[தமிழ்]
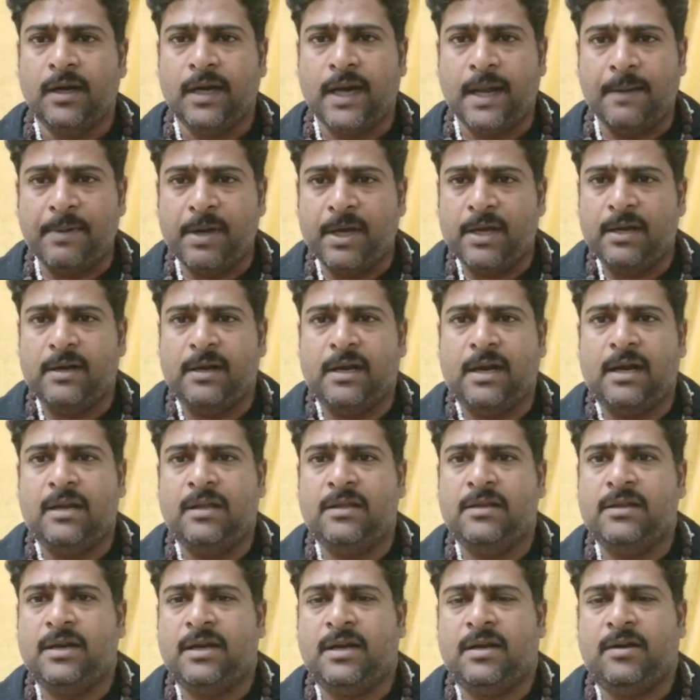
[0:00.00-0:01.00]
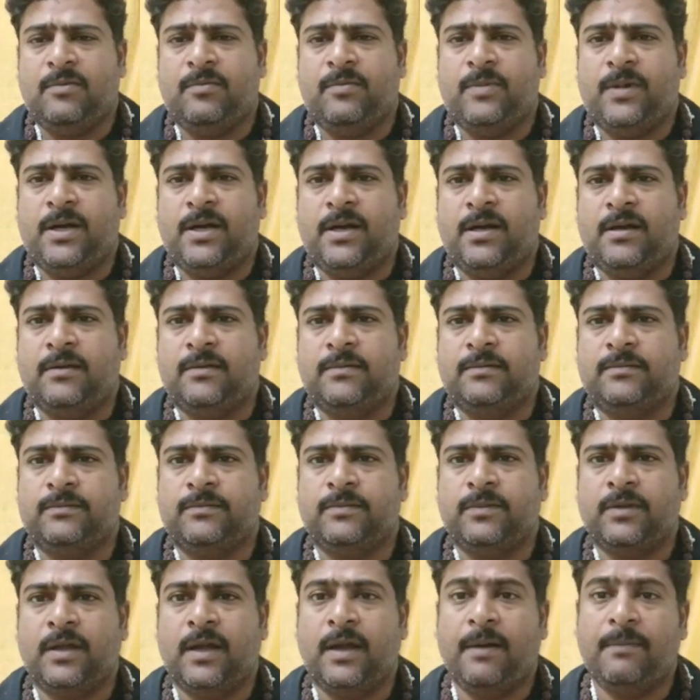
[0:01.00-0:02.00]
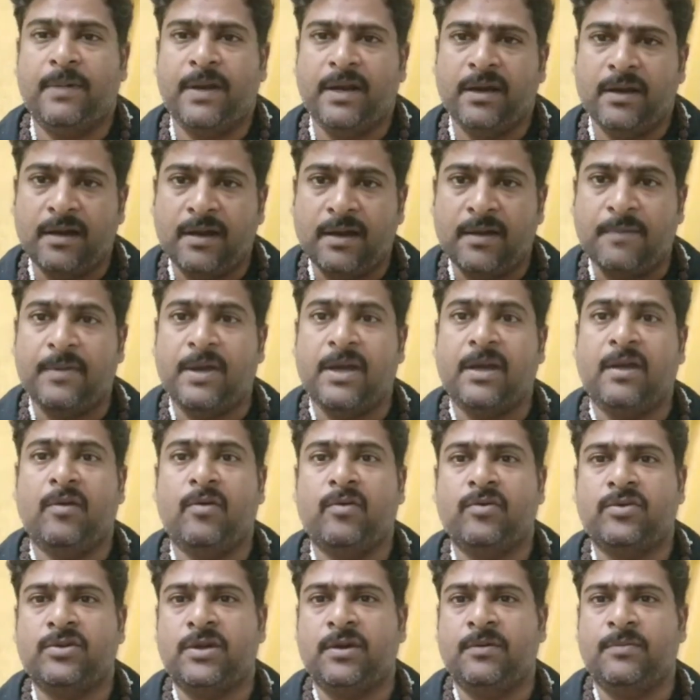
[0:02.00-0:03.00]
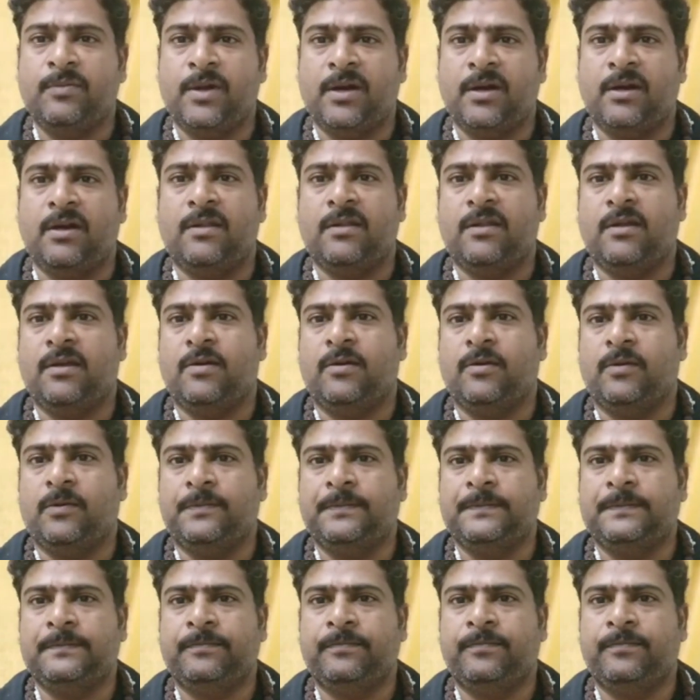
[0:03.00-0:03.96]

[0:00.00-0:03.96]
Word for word: நமக்கு நல்லது நடக்குமா அப்படின்னு நமக்கே கொஸ்டின் மார்க்காக தான் இருக்கும்